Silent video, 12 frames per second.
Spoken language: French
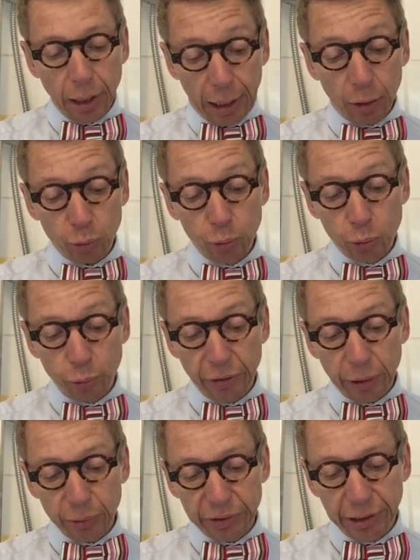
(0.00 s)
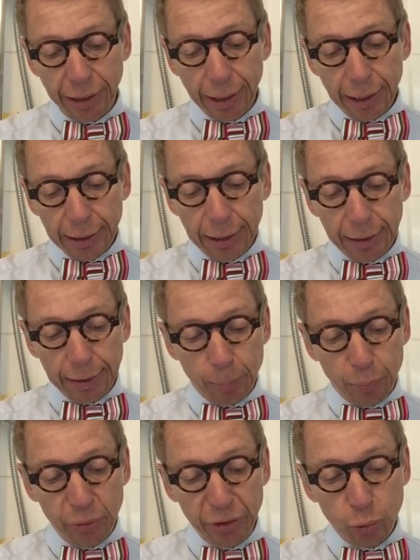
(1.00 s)
Alors tu te souviens aussi qu'elle a
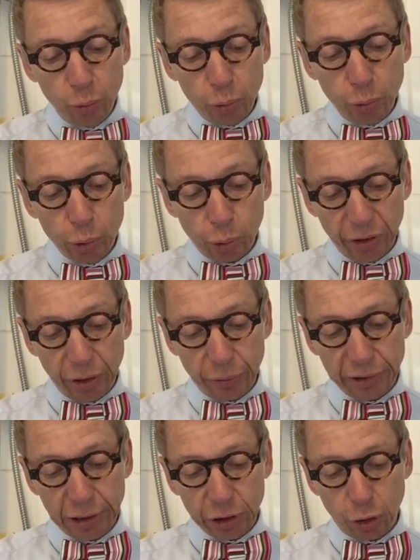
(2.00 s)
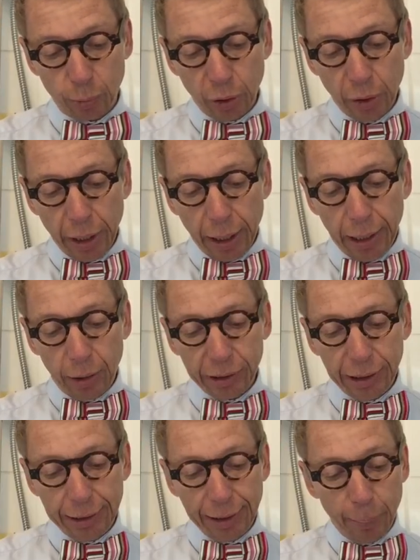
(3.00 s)
été pune toute une journée dans sa chambre, alors
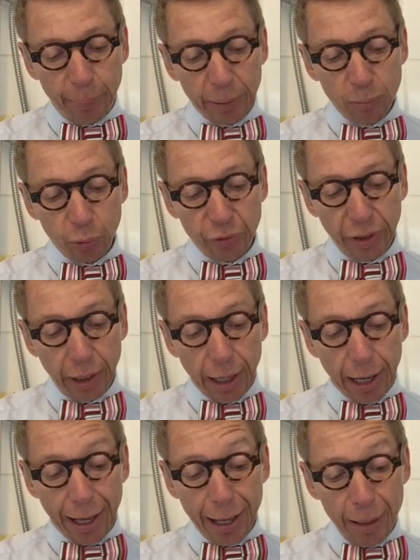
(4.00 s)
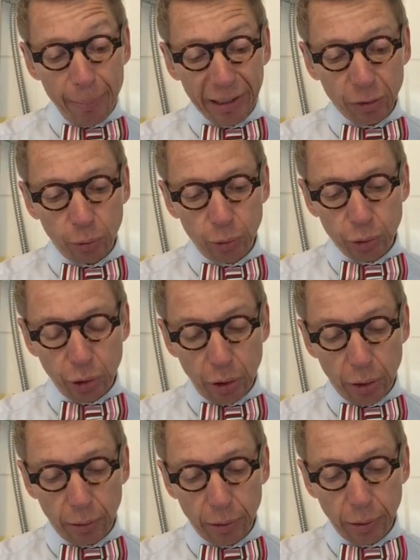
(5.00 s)
qu'il était à peine monté à un mètre du
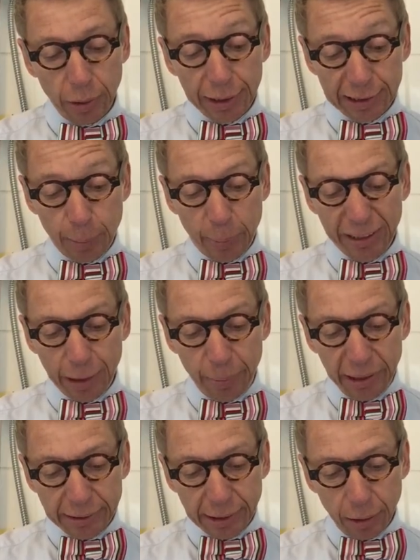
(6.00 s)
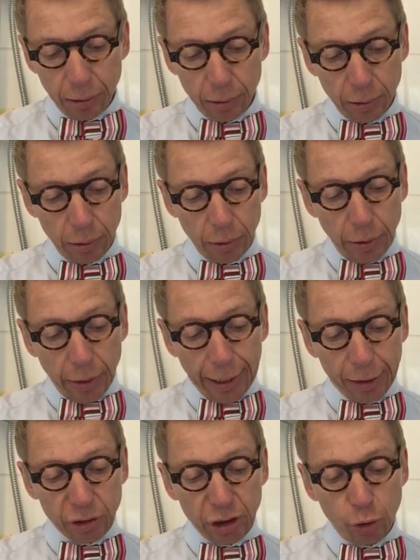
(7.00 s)
sol. C'est pas débile ça
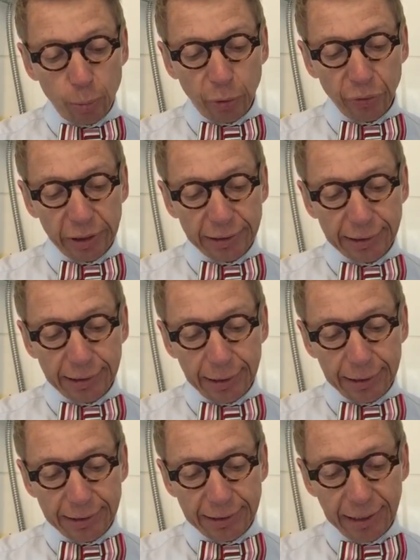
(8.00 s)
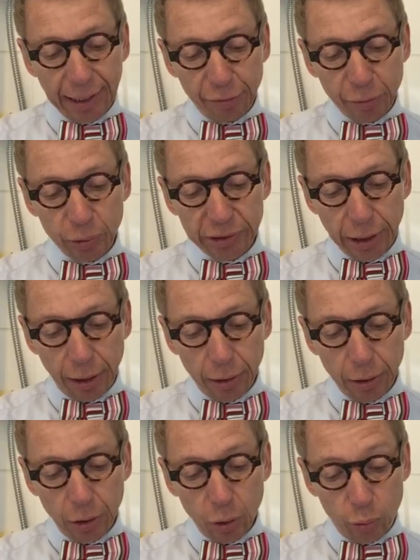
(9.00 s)
Et quand j'ai demandé si c'était si grave que
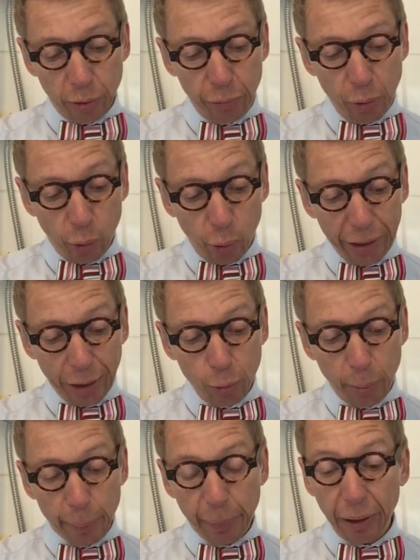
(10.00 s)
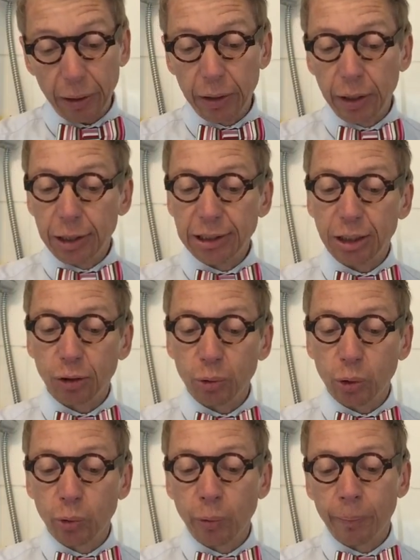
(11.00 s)
ça, tu as vu le regard de papa J'ai
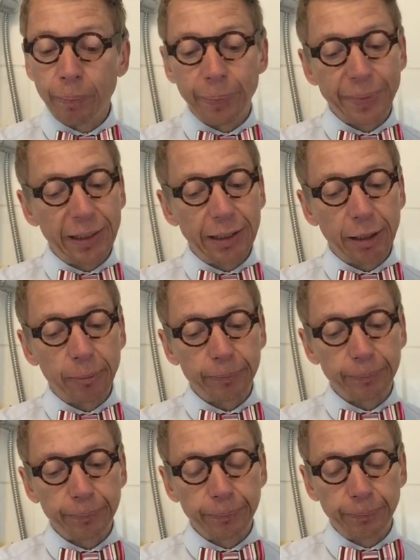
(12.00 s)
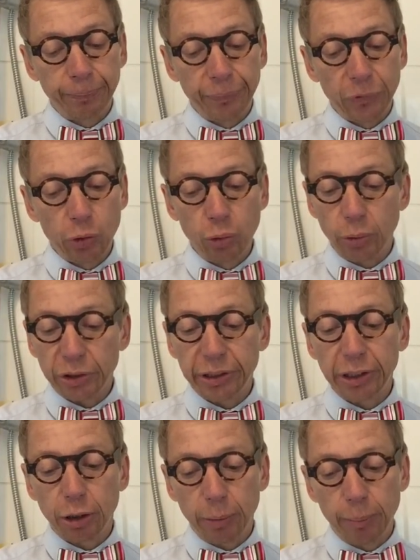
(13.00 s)
cru que Tine, tu
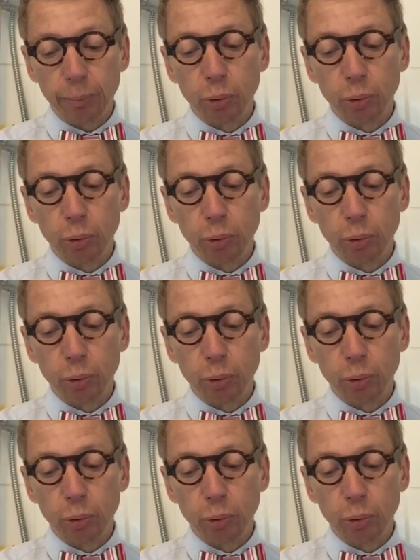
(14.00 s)
noircis quand même